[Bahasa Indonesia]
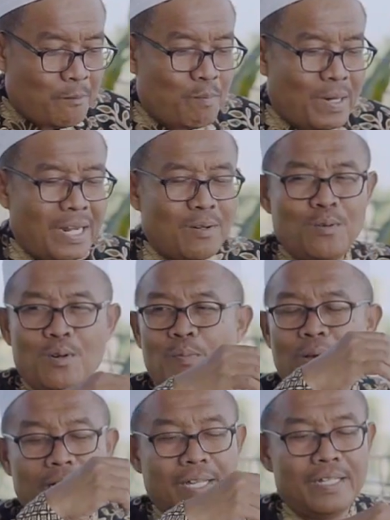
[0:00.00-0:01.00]
Malah kula
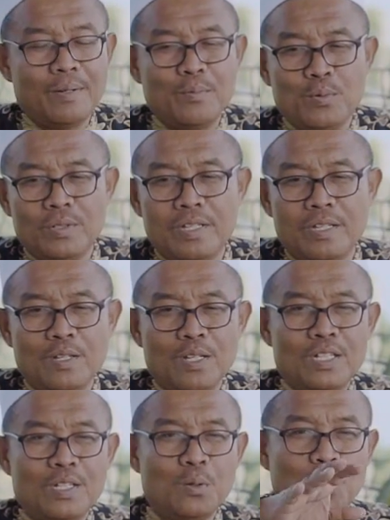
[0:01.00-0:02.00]
mangke tek pundi?
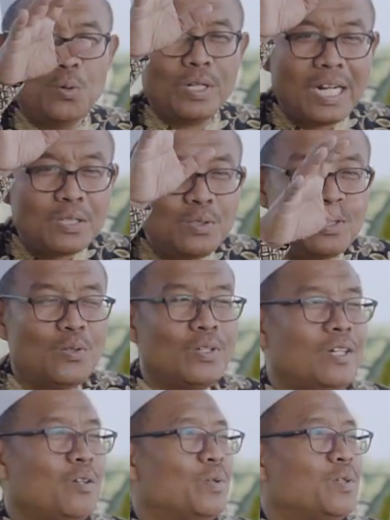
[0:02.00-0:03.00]
Diuruki langsung
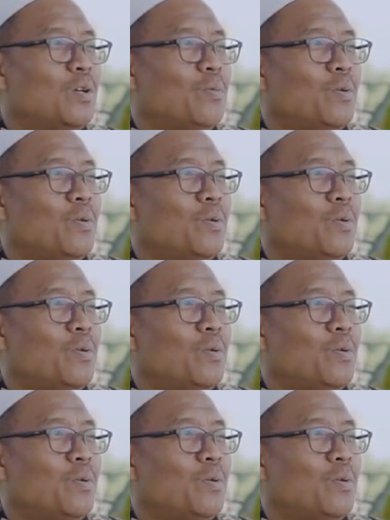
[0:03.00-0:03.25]
diuruki niku nomor